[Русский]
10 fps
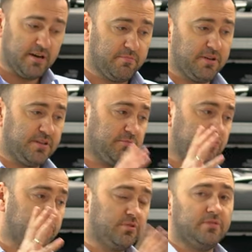
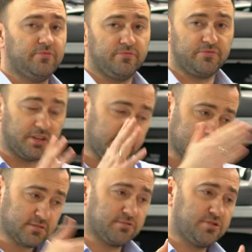Поэтому в
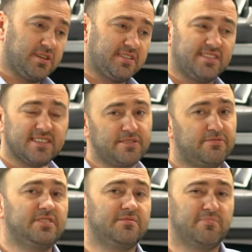таких случаях за изофикс,